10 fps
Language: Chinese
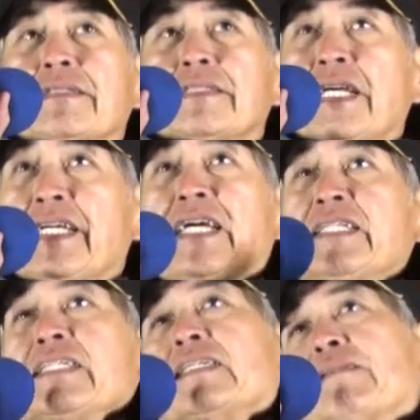先给
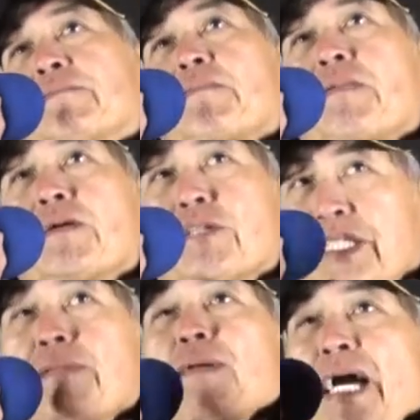你，我
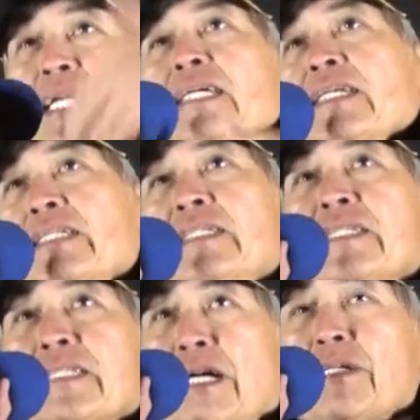先买了，
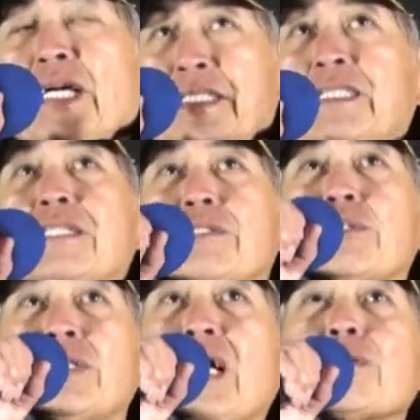然后他自己
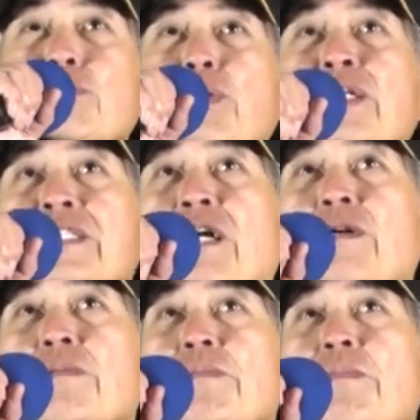去大陆推销，
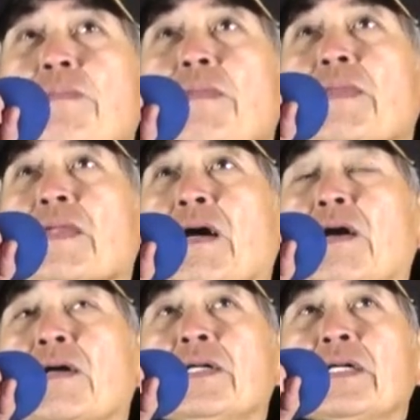
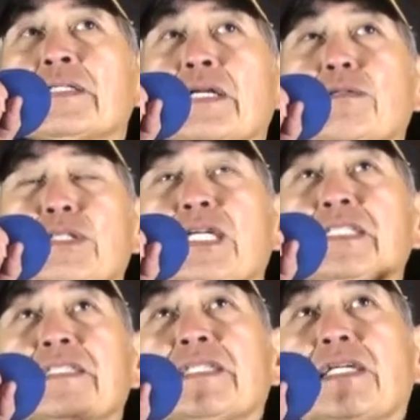啊，那我相
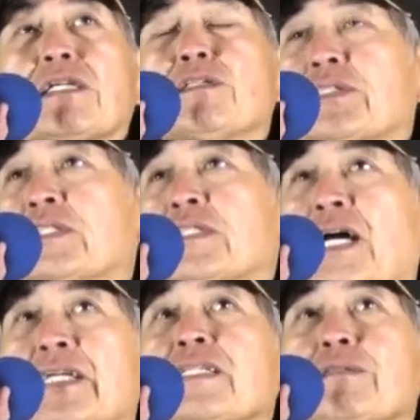信这个公司
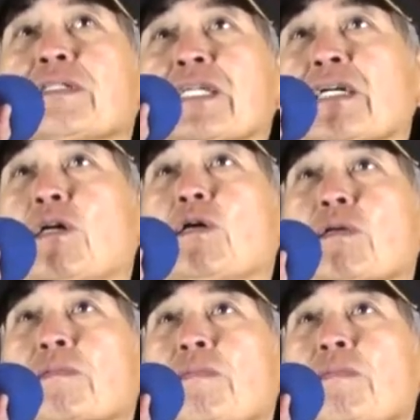他一定会成功，